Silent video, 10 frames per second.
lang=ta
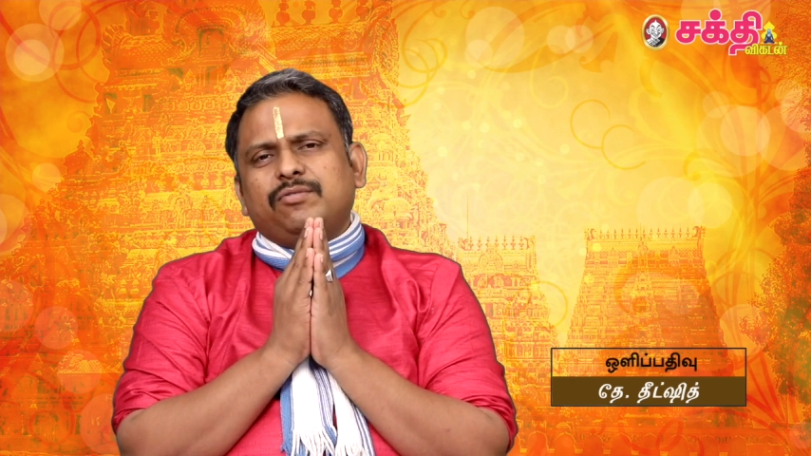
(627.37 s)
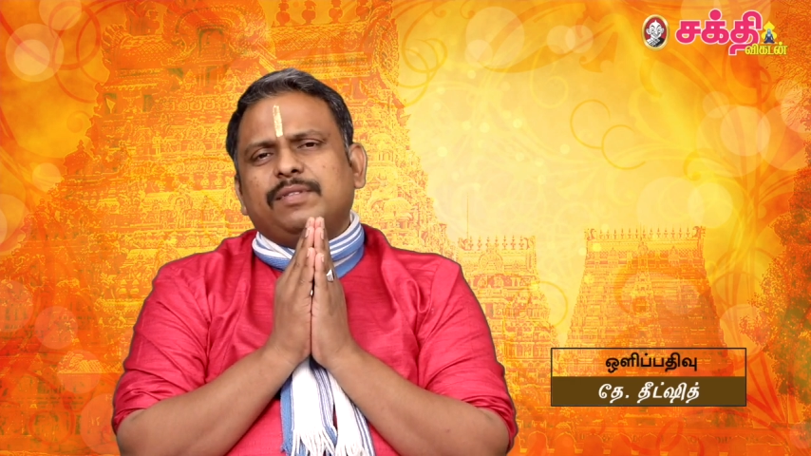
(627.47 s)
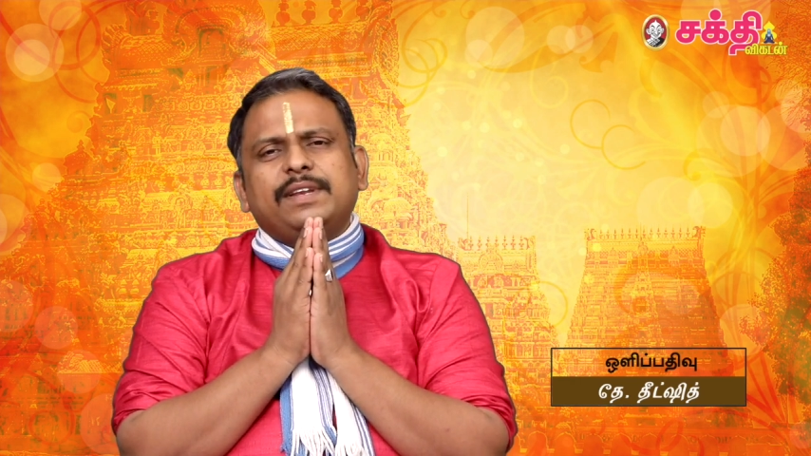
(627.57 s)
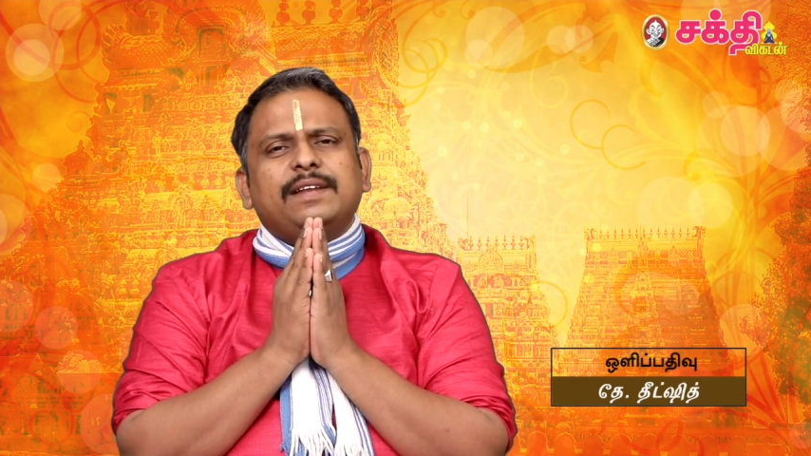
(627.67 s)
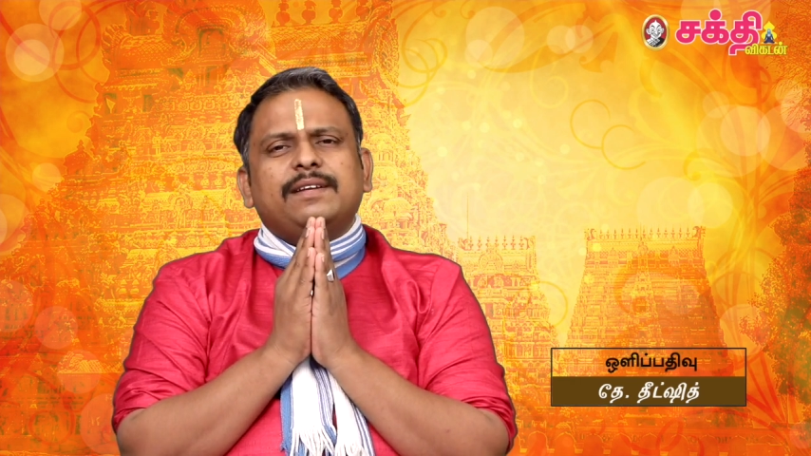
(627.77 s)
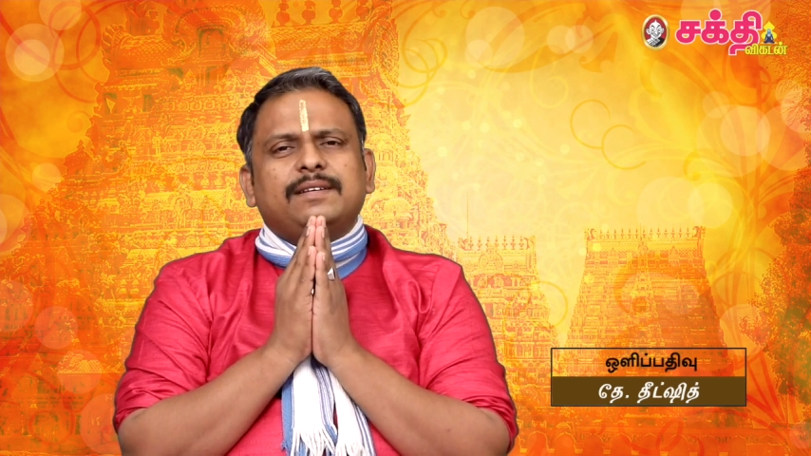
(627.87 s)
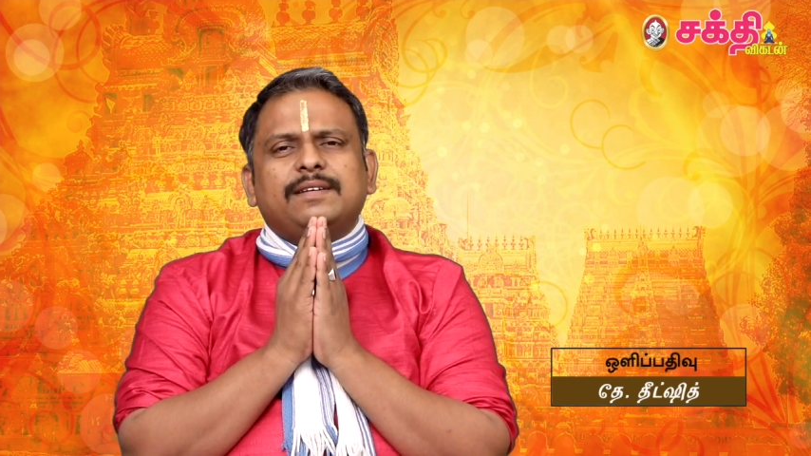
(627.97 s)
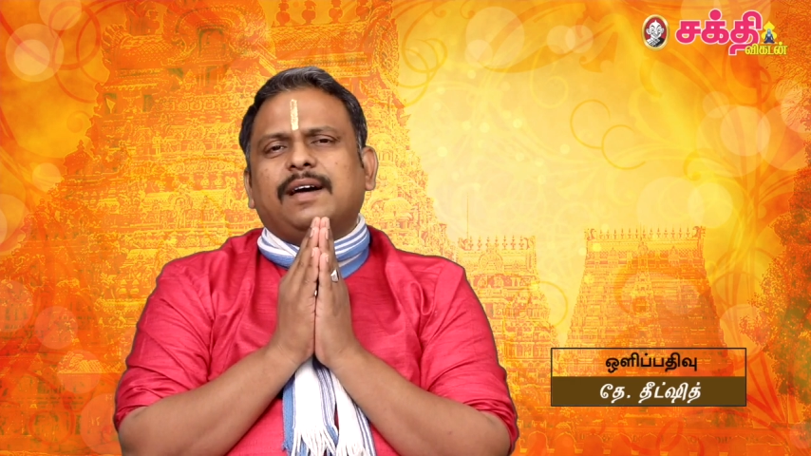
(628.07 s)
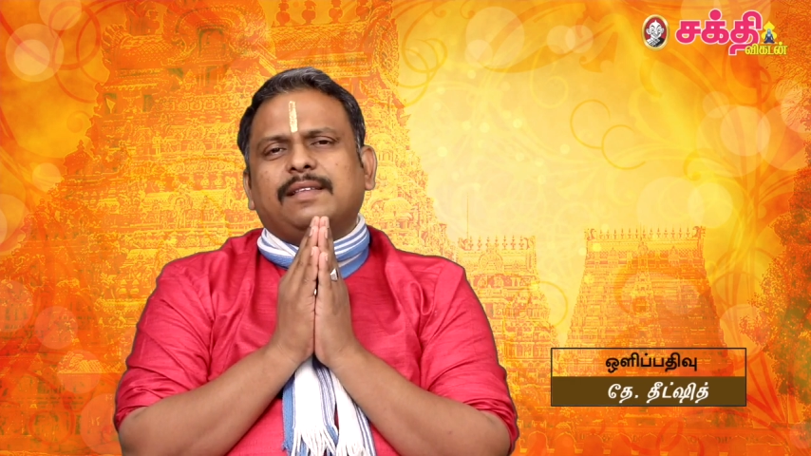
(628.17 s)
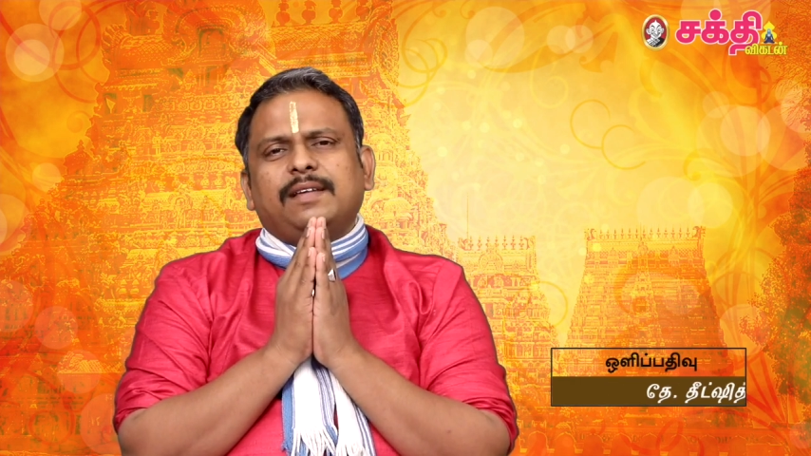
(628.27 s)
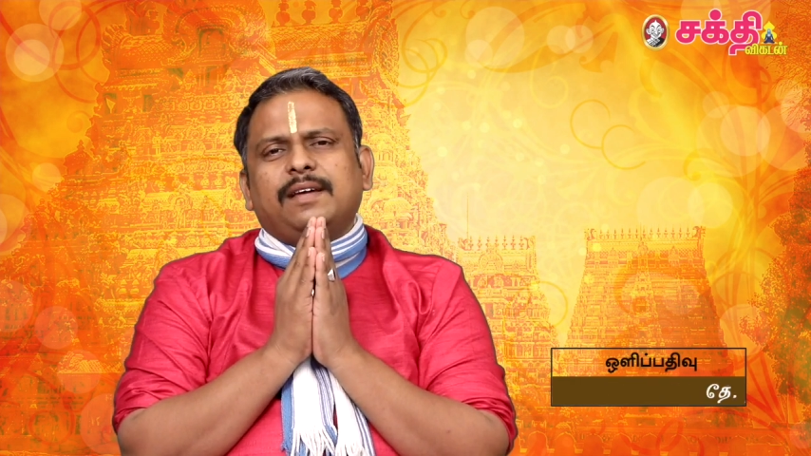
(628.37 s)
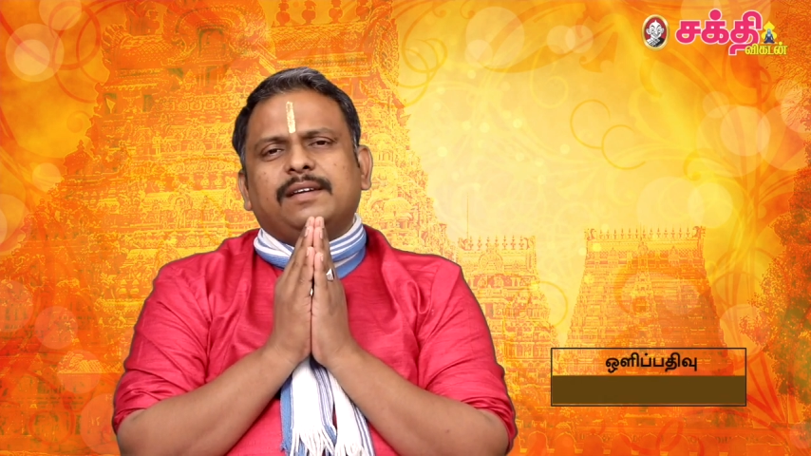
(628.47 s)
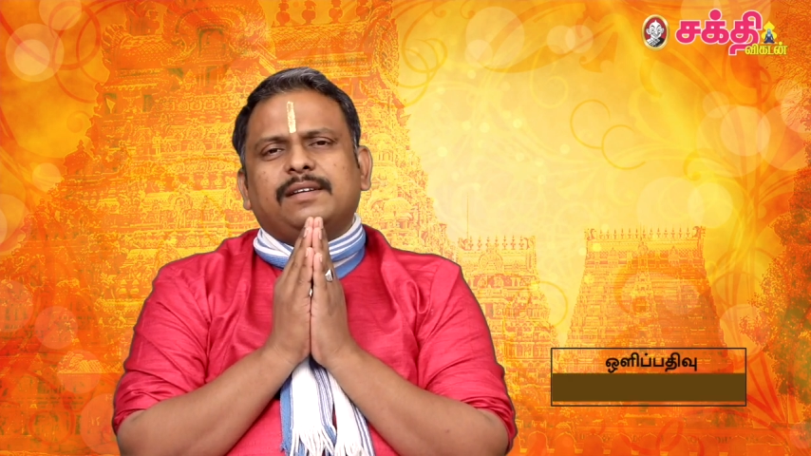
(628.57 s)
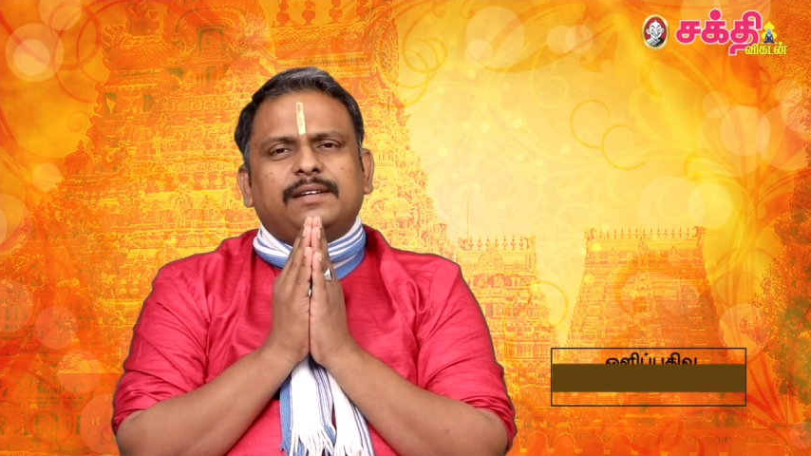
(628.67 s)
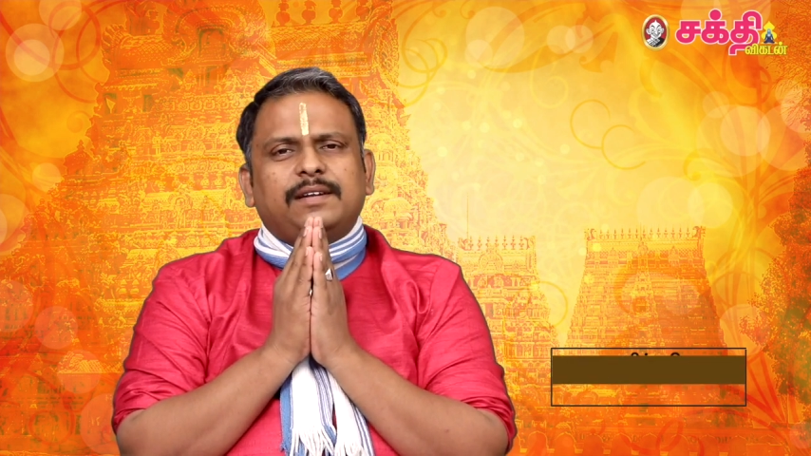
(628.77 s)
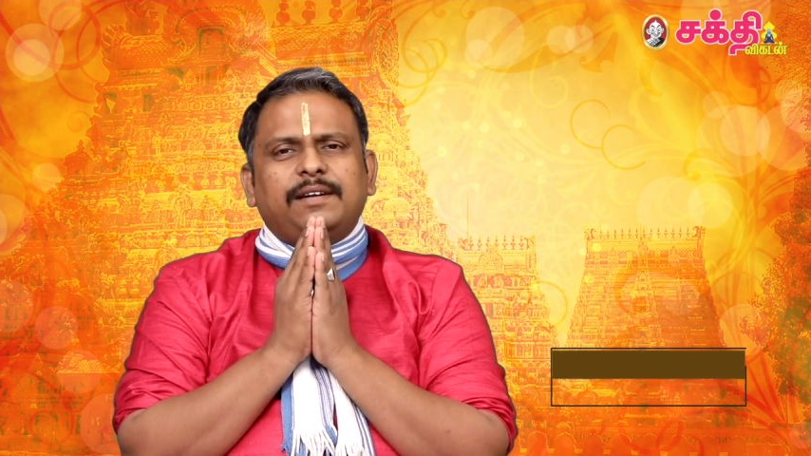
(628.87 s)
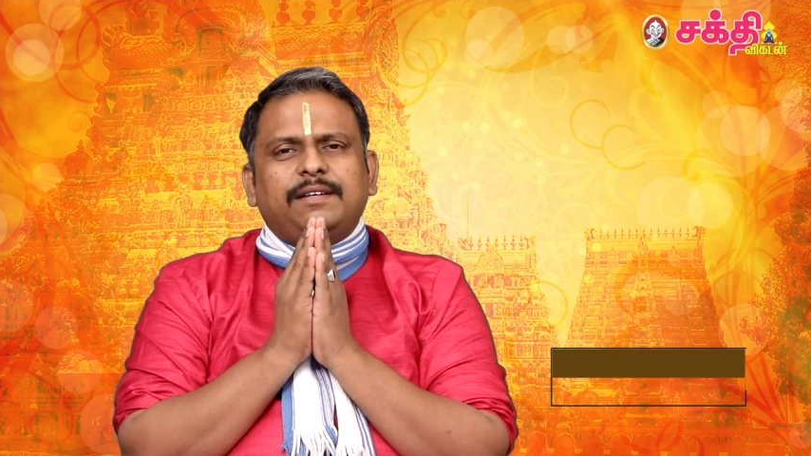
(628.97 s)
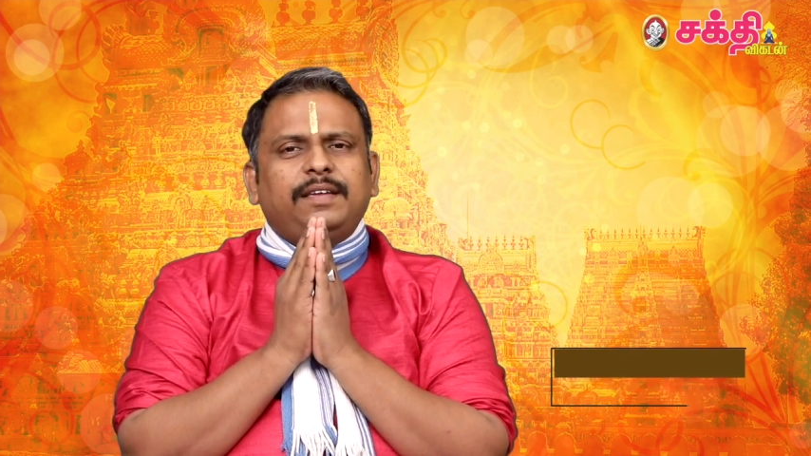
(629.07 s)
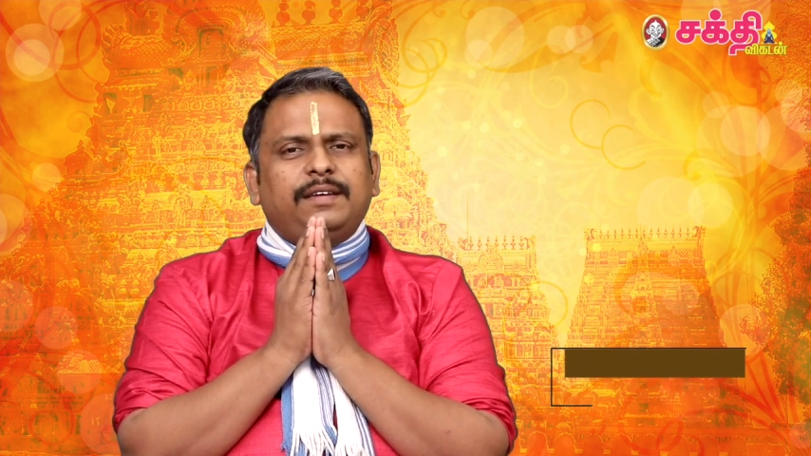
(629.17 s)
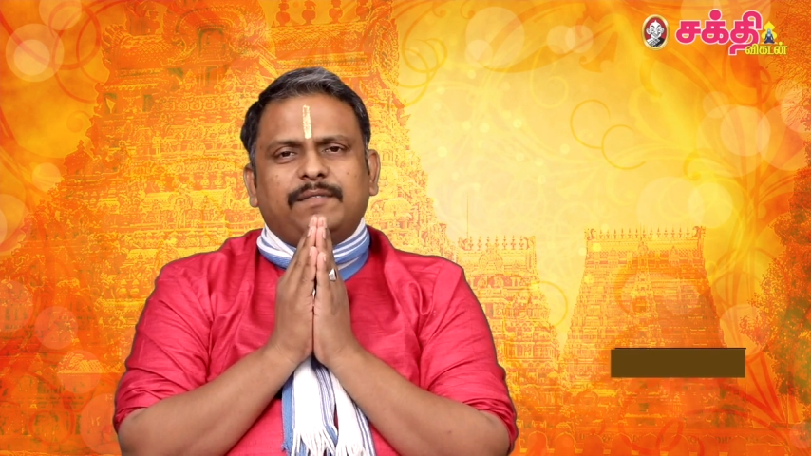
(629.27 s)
ஜோதிடர் கார்த்திகேயன் நன்றி